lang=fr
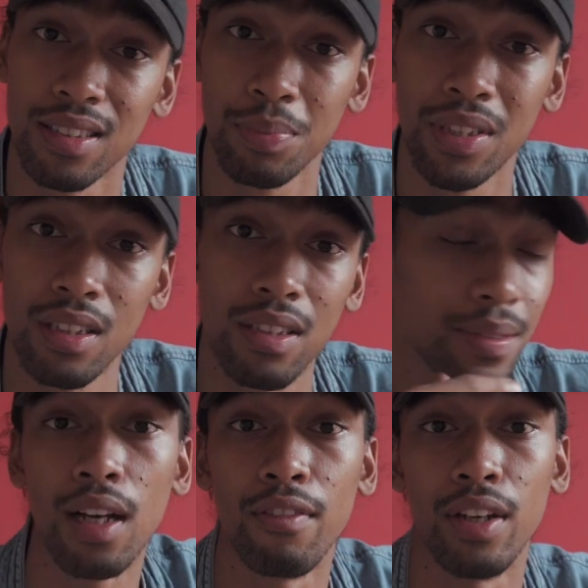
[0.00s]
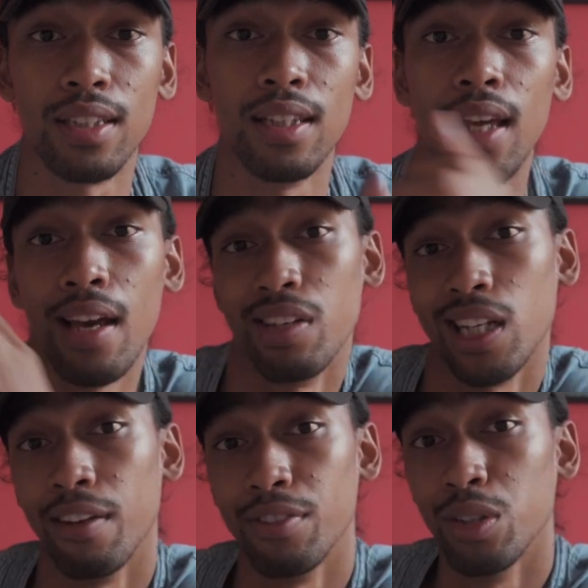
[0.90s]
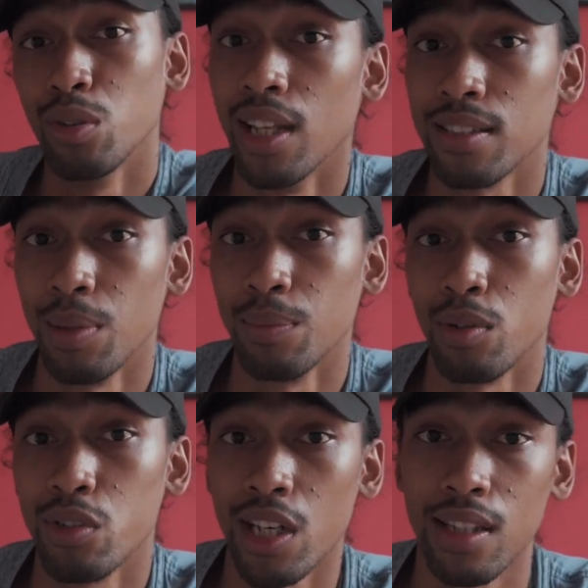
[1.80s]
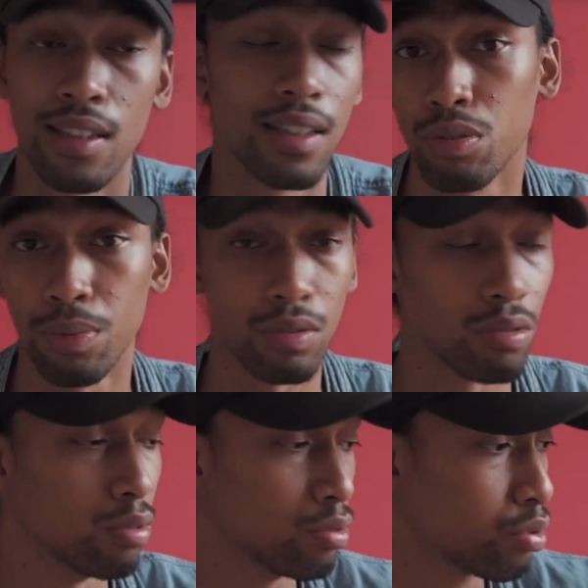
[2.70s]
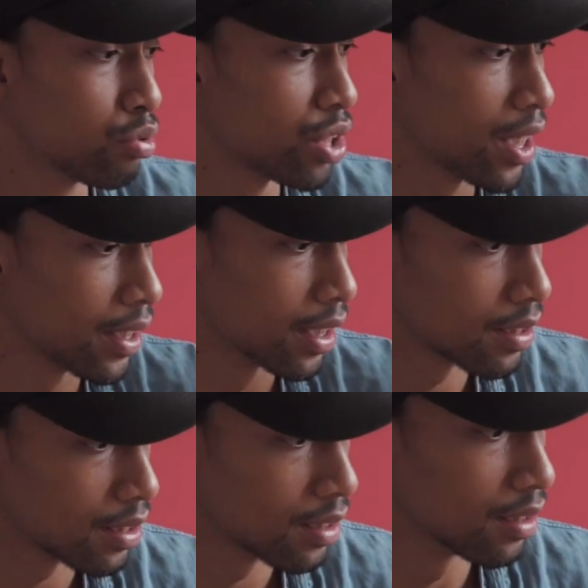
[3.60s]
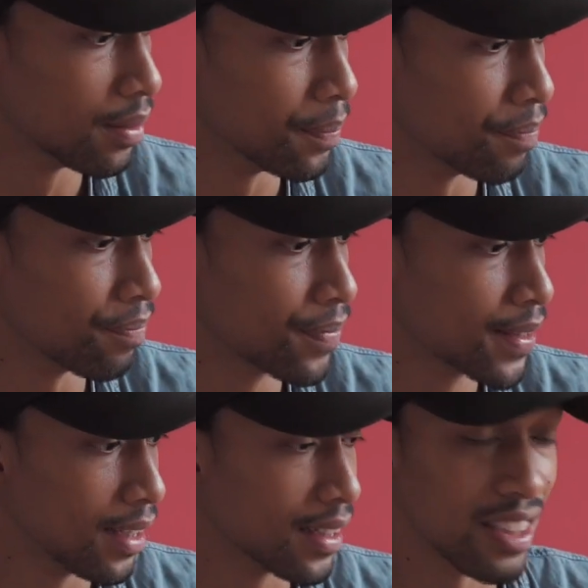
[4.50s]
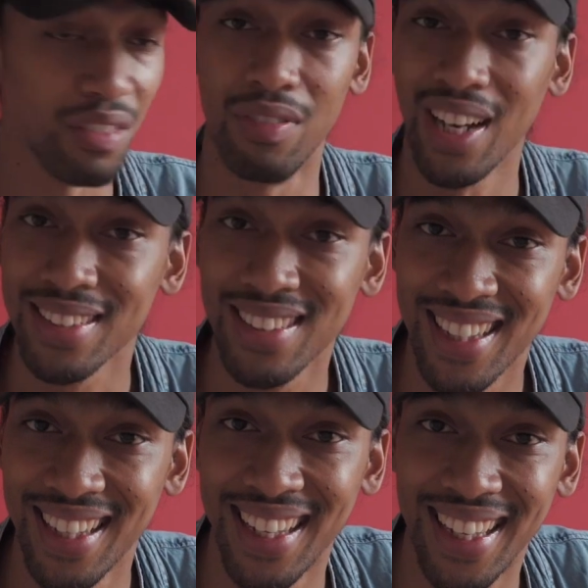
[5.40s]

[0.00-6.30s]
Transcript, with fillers: diptyque. Elle va être liée avec la vidéo de la semaine prochaine. Je pense que le sujet est assez, euh, est assez vaste.